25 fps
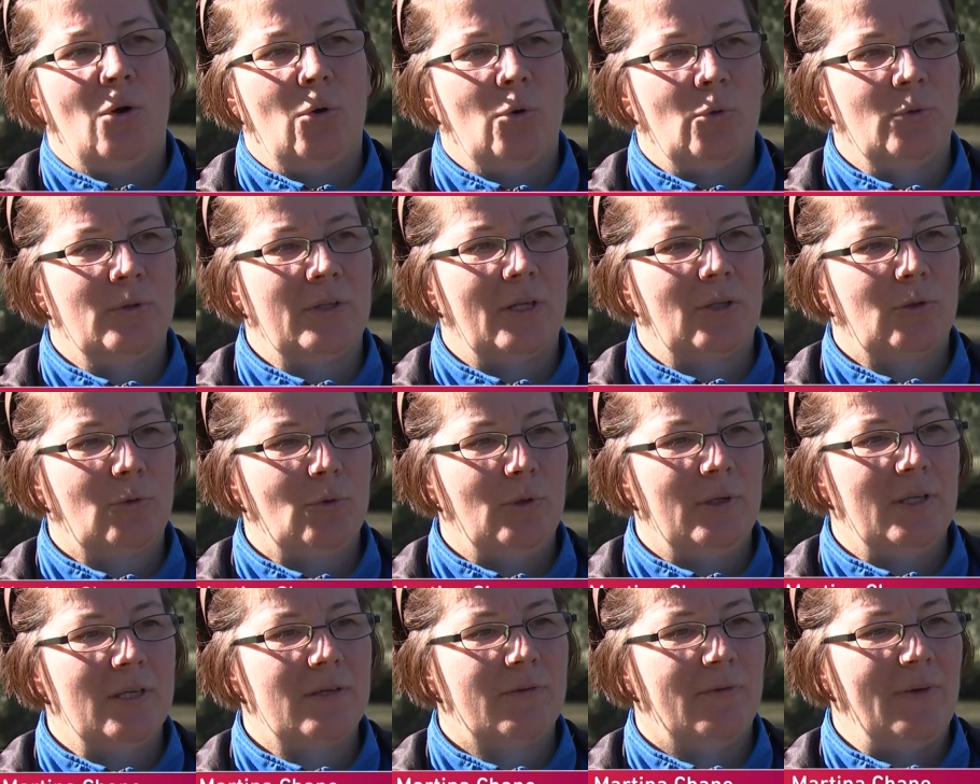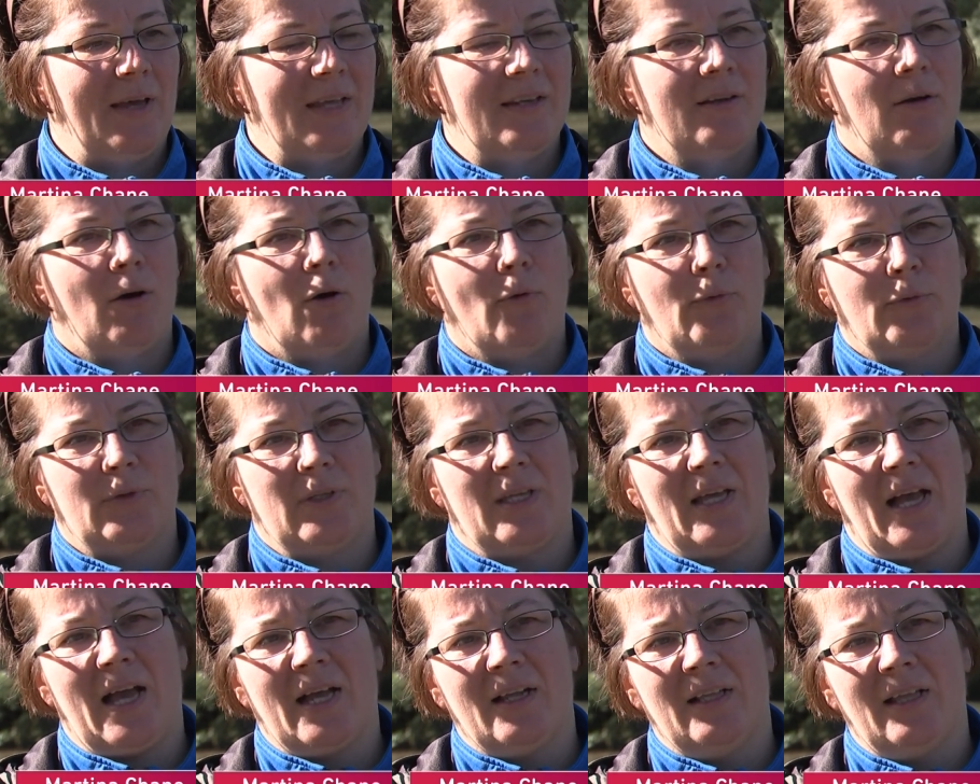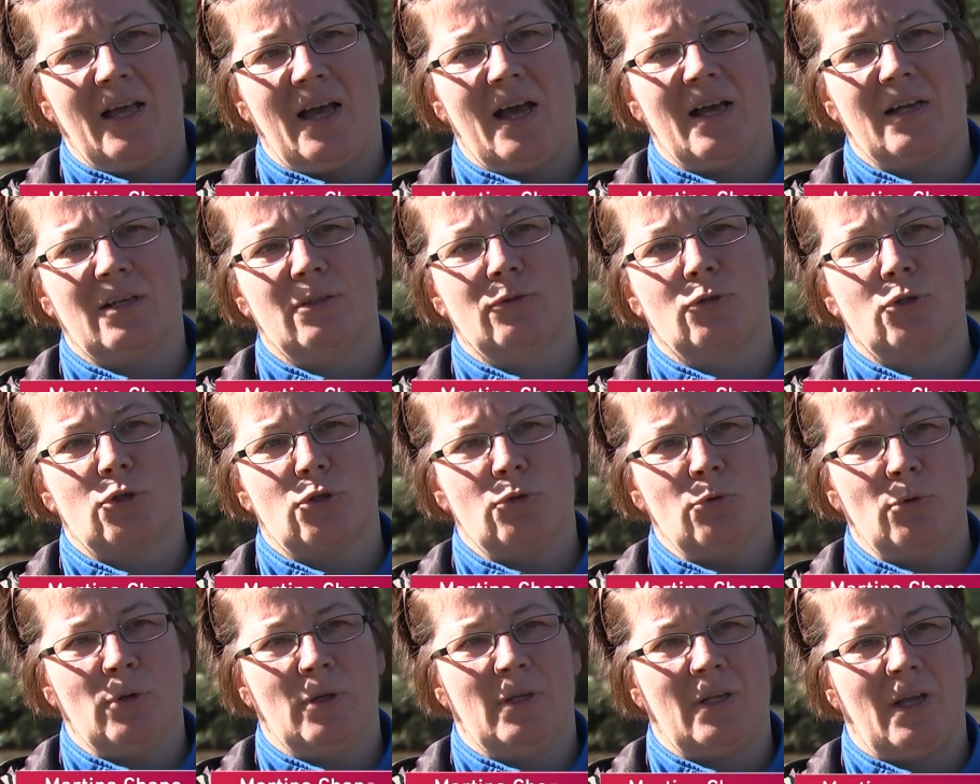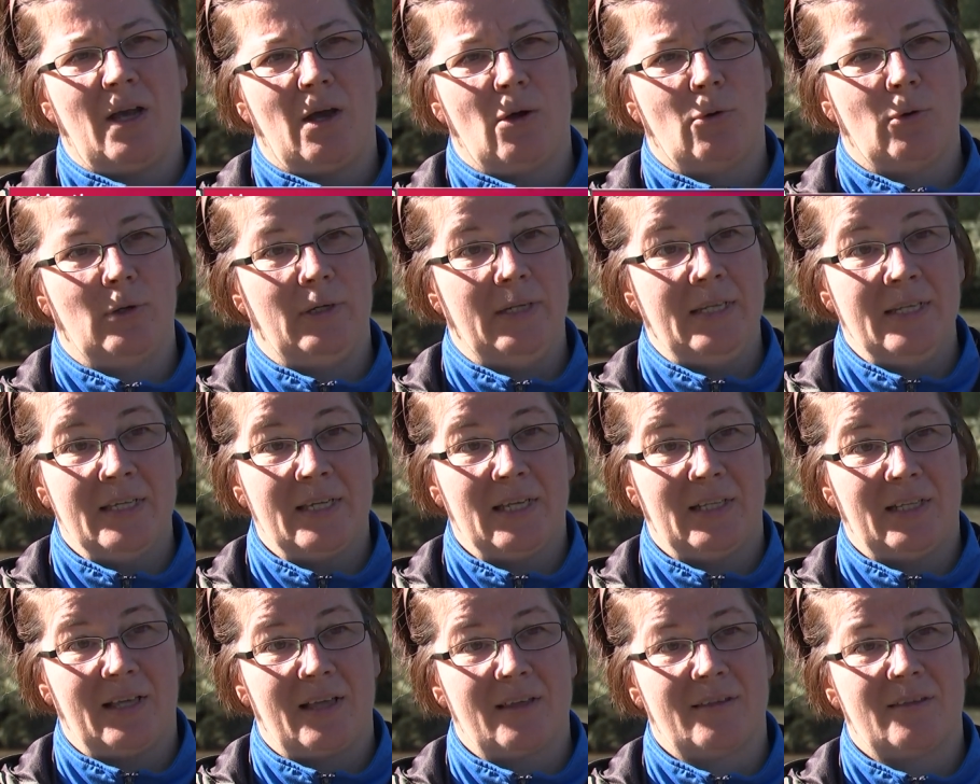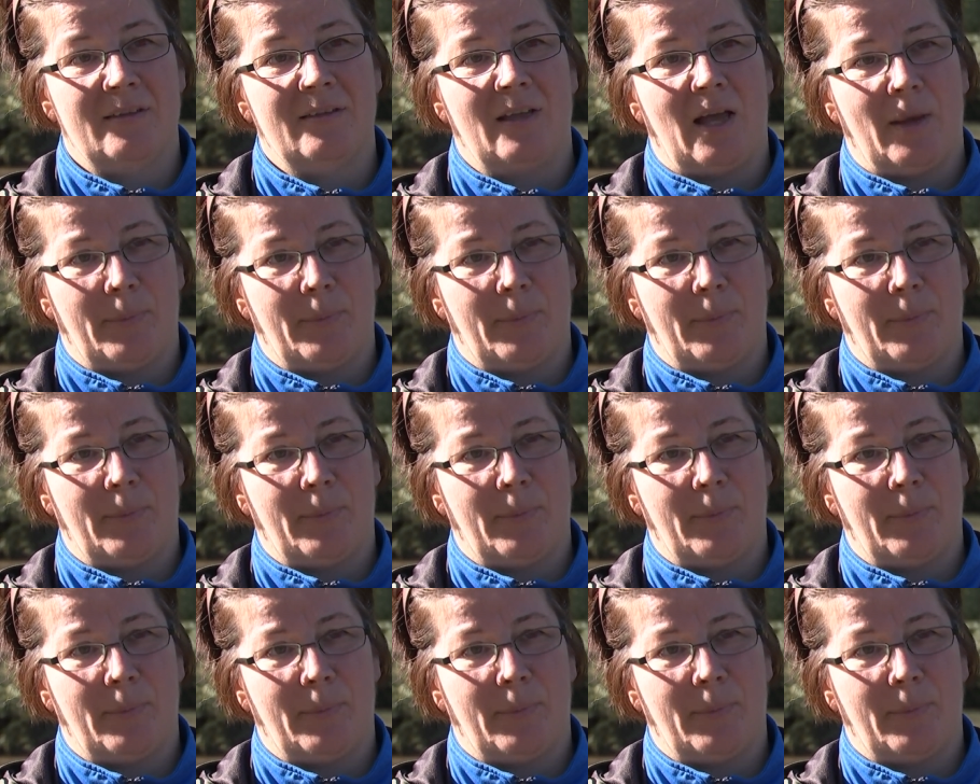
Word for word: Und natürlich werden oft die Angelhaken und Schnüren auch liegen gelassen,